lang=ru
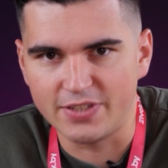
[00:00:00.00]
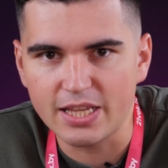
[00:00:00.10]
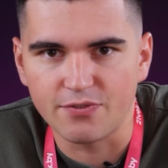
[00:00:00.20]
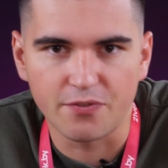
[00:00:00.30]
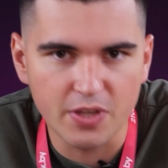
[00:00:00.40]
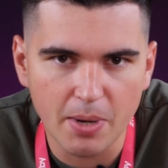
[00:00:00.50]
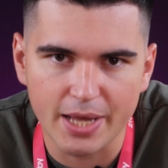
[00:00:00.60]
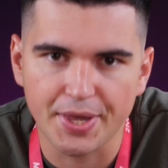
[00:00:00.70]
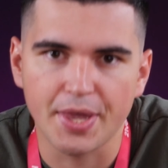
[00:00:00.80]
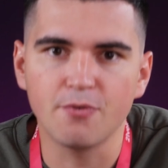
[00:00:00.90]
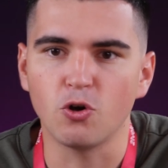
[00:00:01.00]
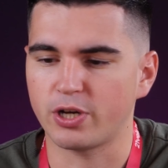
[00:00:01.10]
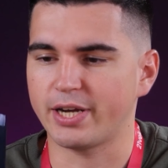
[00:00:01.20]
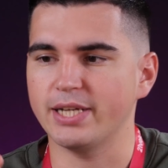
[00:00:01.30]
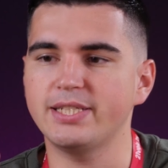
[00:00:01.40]
взять во внимание его
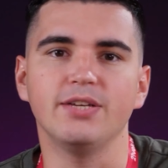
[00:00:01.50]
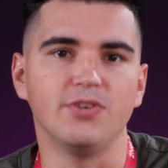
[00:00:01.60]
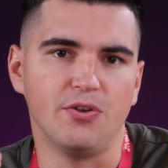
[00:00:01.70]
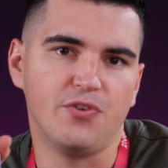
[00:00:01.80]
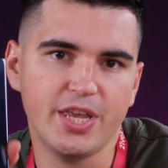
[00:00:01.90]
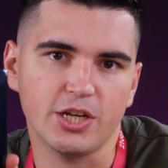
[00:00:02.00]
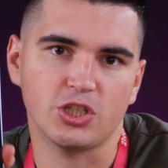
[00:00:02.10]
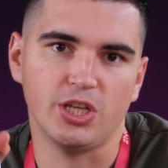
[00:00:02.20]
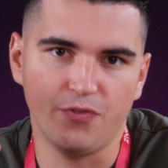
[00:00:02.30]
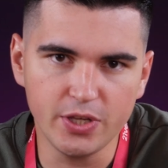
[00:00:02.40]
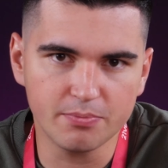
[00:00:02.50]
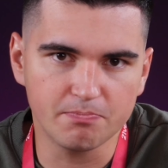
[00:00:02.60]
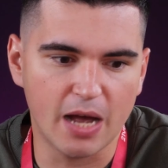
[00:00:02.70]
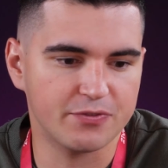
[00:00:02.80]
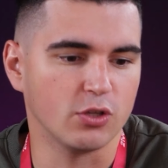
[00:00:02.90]
красивый внешний вид,
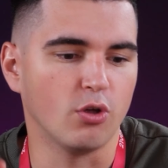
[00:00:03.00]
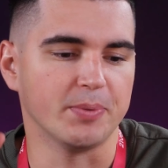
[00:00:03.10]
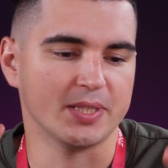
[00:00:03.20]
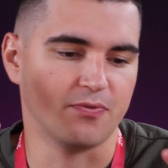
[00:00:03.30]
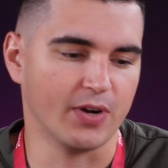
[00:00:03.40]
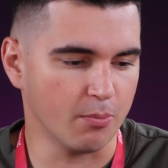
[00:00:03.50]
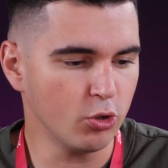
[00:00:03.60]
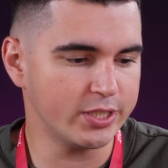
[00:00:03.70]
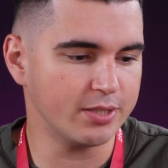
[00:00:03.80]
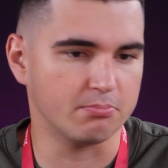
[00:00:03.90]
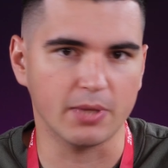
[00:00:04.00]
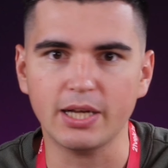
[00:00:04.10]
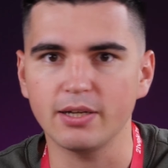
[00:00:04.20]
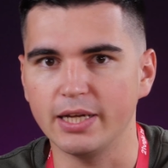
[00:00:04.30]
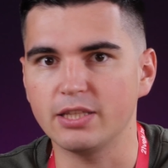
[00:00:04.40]
автономность в работе, так
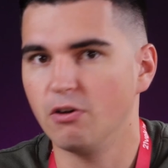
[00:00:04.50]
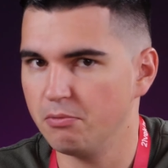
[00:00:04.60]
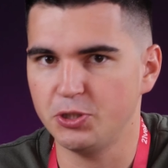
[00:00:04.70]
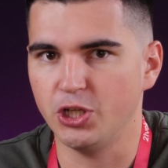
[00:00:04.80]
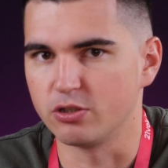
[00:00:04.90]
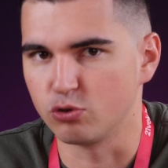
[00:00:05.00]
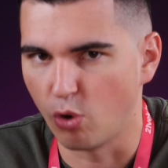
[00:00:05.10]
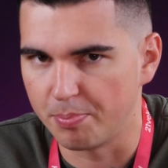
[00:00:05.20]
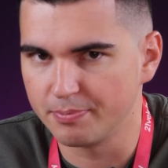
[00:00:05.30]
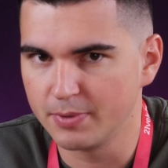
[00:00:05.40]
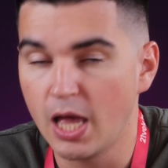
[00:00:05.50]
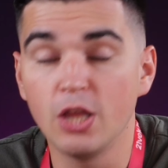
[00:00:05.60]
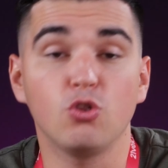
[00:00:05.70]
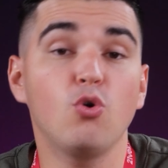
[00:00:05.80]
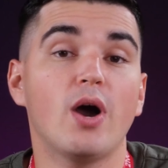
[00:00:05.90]
это вообще топ.
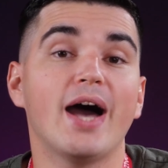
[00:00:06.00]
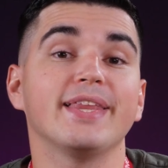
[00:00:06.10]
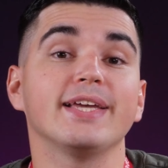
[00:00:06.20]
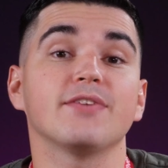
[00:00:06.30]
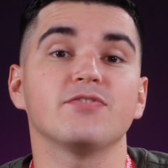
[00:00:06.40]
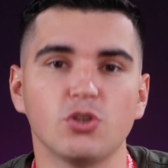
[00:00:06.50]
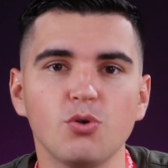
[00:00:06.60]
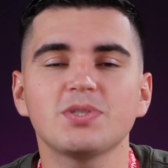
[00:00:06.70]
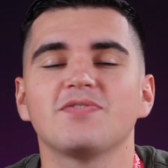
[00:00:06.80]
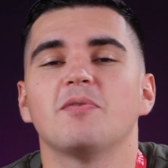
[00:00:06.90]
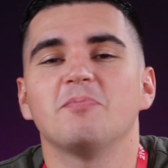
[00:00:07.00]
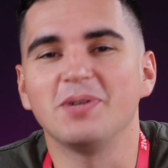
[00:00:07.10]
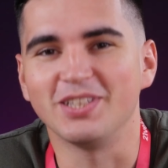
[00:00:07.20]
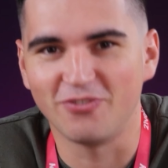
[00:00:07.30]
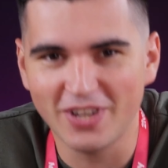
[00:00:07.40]
Ну а на этом все. С вами
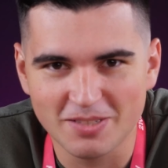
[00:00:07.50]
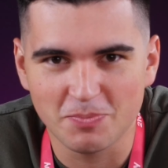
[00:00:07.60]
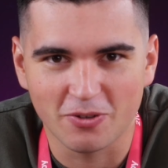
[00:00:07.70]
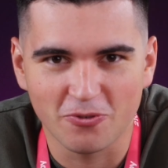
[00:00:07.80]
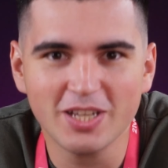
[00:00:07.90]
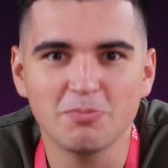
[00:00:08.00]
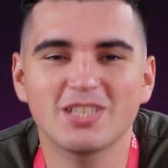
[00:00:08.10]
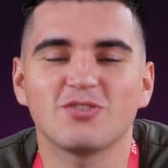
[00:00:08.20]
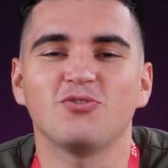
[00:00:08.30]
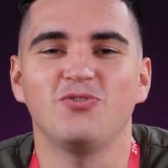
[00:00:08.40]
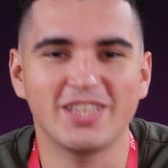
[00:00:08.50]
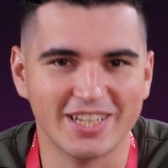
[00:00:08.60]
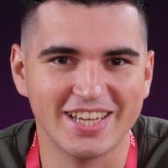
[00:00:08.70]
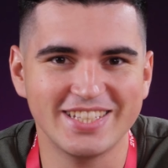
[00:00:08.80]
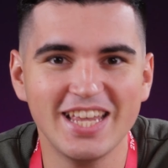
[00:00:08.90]
был 21 век. Меня зовут
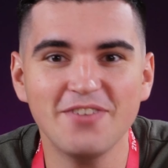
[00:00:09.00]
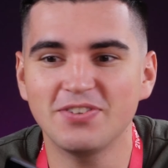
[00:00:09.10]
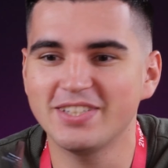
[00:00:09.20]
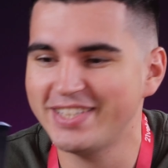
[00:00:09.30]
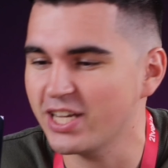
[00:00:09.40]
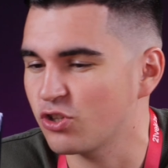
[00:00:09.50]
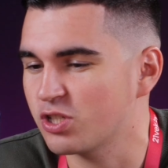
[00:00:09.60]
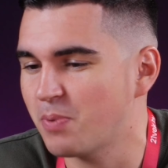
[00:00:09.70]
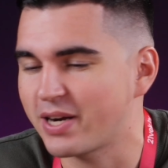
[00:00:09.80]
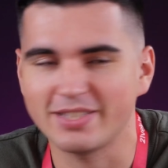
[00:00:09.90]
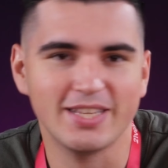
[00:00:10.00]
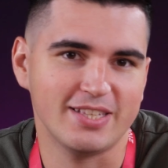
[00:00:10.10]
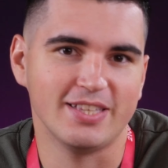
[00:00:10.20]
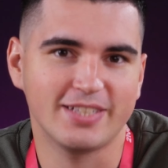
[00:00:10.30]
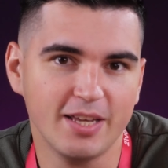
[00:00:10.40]
Виктор Гостеев. Техноспарк
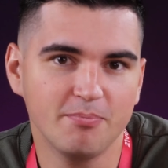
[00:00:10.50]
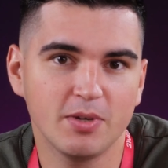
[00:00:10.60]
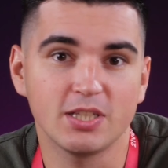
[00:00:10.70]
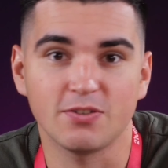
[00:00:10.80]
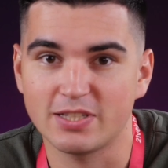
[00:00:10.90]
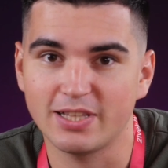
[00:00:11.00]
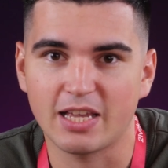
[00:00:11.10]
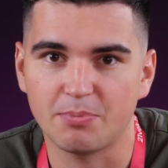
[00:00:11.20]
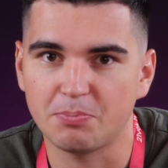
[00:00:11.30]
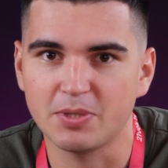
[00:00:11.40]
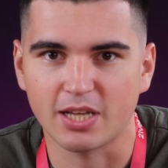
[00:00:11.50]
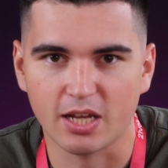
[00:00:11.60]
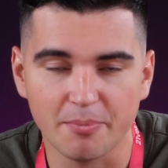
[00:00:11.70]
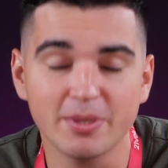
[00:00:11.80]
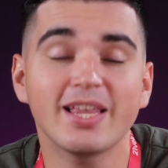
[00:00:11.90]
10C. С вас лайк, подписка,
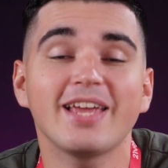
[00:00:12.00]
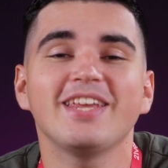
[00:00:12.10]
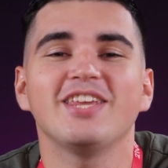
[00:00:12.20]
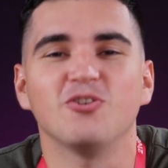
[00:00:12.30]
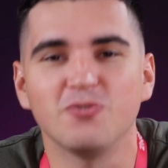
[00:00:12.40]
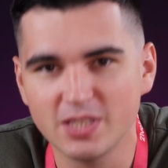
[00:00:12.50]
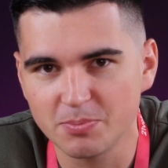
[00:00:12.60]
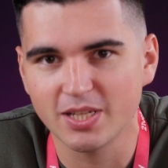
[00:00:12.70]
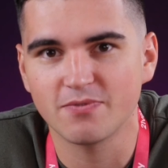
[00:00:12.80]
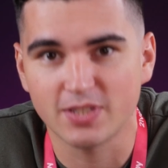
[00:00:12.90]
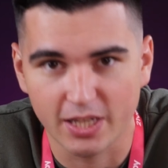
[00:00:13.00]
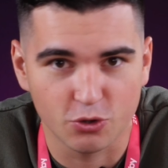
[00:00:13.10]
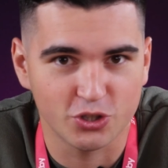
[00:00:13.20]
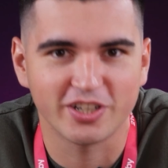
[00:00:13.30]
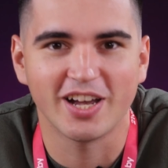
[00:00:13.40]
комментарий и увидимся в
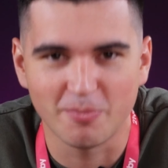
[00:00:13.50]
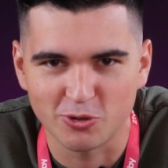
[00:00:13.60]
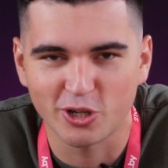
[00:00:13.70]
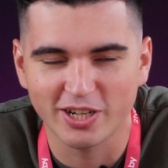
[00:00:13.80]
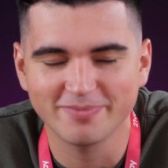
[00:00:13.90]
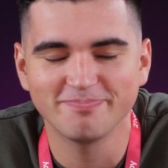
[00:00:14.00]
следующих обзорах.